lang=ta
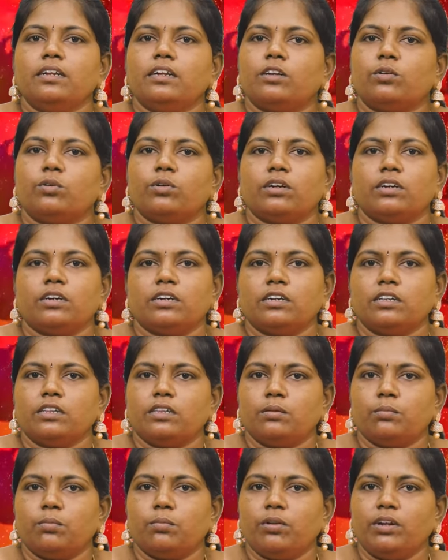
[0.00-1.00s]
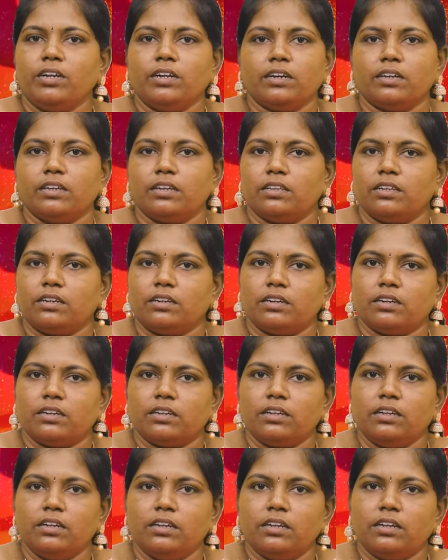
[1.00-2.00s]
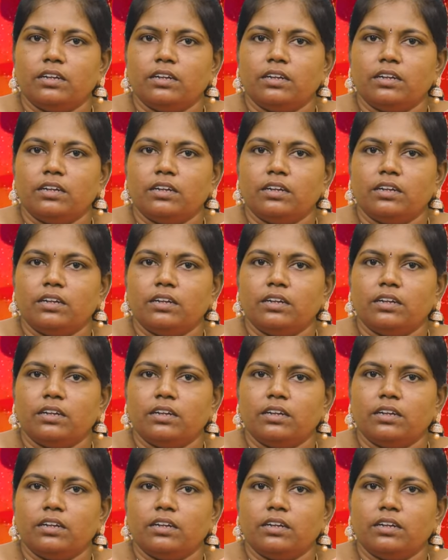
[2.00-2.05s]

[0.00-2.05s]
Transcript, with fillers: என்னோட நட்சத்திர புள்ளி நகர்ந்துட்டுருக்கு